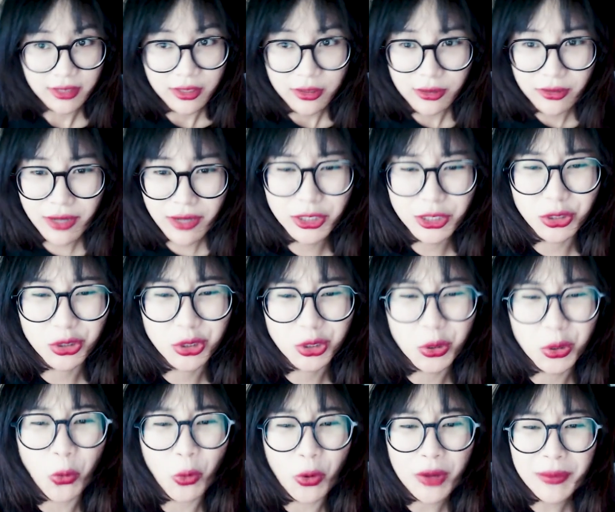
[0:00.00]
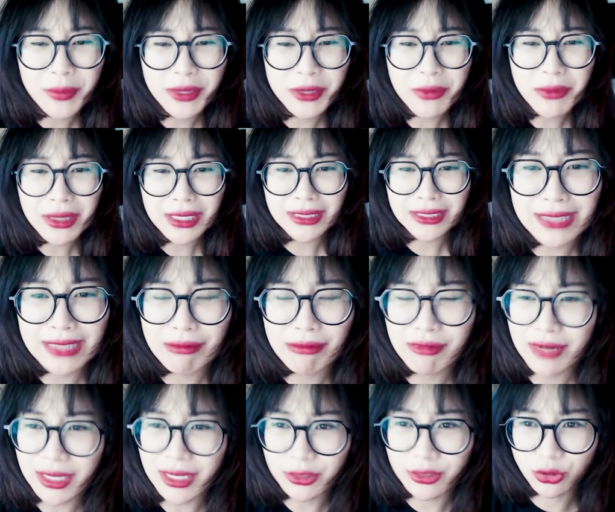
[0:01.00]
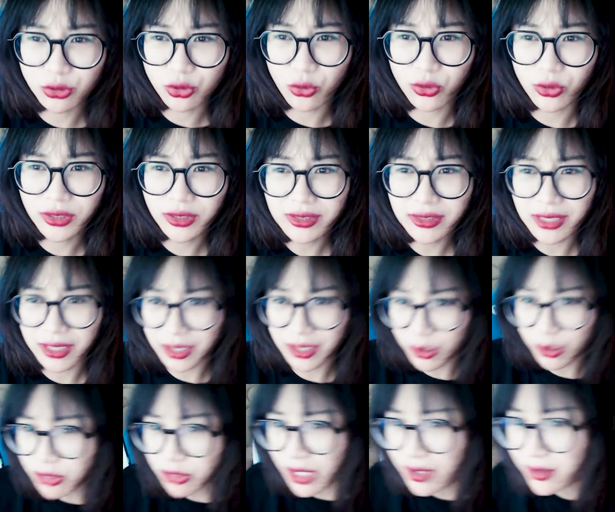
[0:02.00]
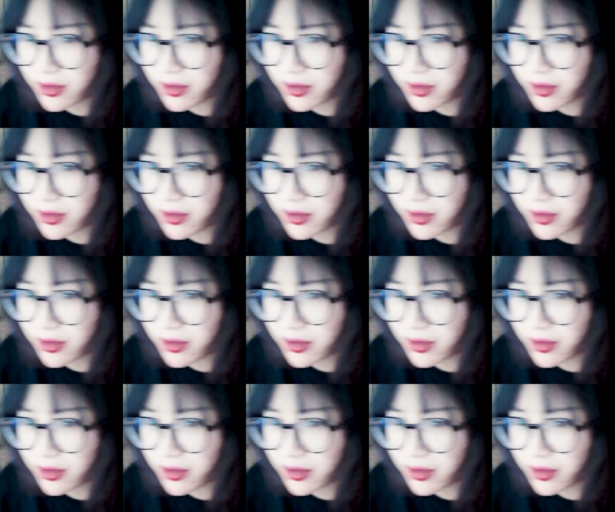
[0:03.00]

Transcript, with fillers: nó hơi sù sù ấy mình không biết tại sao nó lại sù sù như là cái lông chân nữa